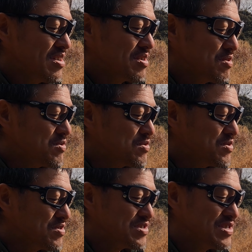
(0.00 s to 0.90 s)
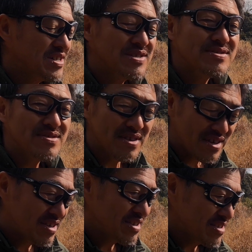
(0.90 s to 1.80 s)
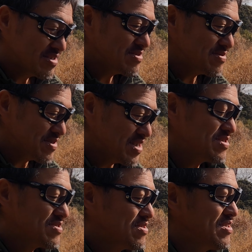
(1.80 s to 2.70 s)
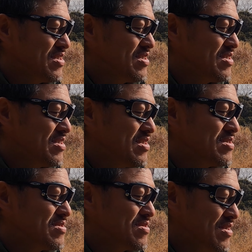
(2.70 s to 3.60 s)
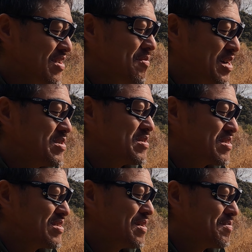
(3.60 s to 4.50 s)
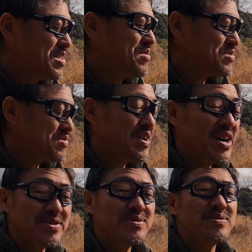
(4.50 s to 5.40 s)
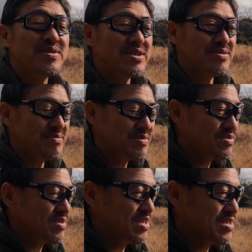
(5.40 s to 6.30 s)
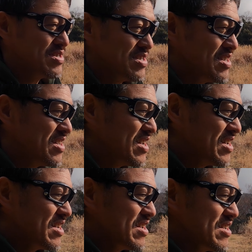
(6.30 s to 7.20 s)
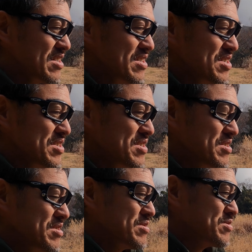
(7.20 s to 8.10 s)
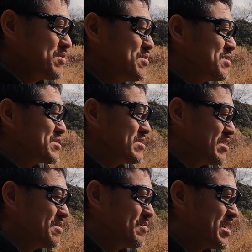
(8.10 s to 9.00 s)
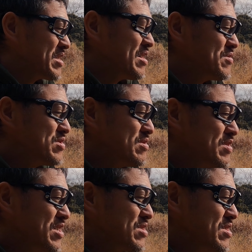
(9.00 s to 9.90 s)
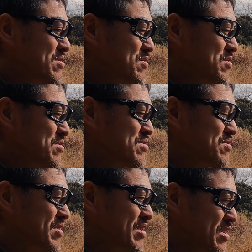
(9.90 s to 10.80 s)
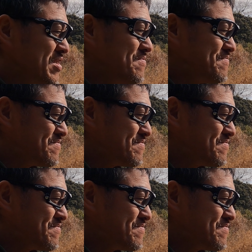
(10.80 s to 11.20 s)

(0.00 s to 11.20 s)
コントロールしやすい銃が好きですね。まあ、たまにはその反動のあるのも好きだし、そうですね。まあ、楽しみ方いろいろというかね、